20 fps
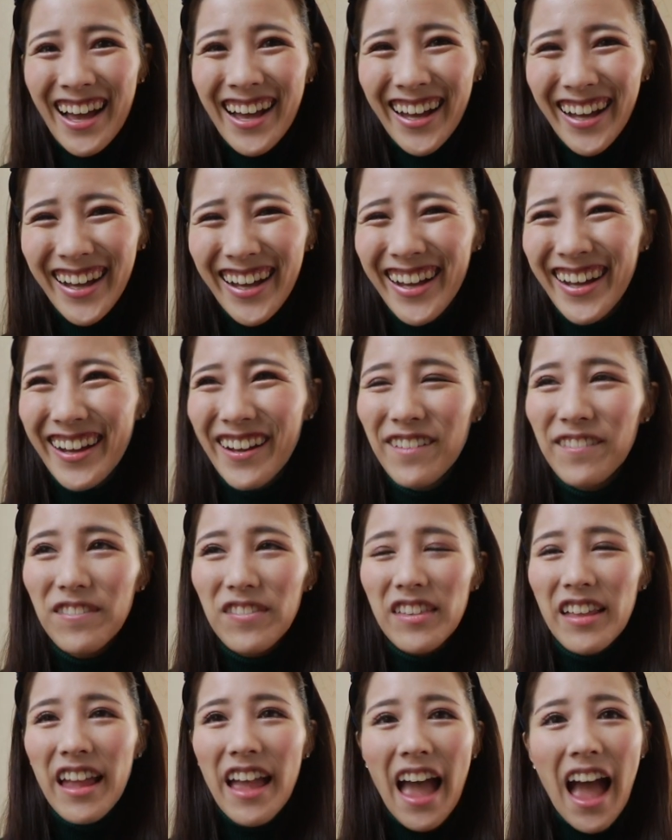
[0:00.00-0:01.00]

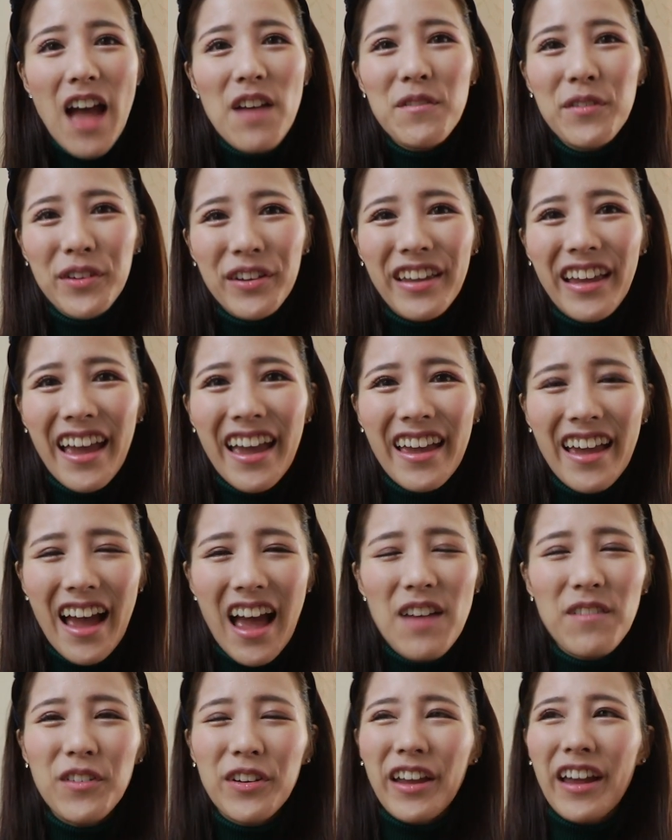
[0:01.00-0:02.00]
I'm okay.
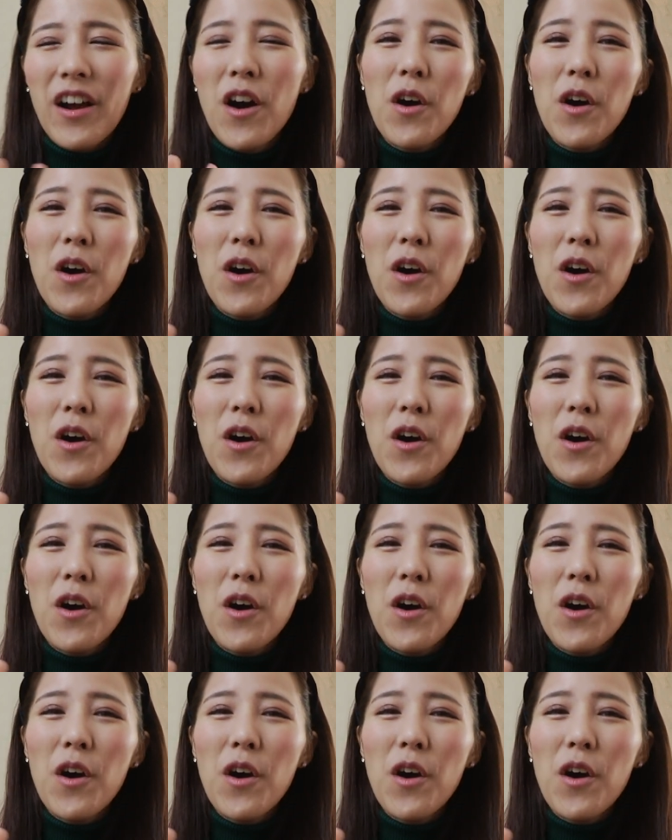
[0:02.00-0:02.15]
I'm okay.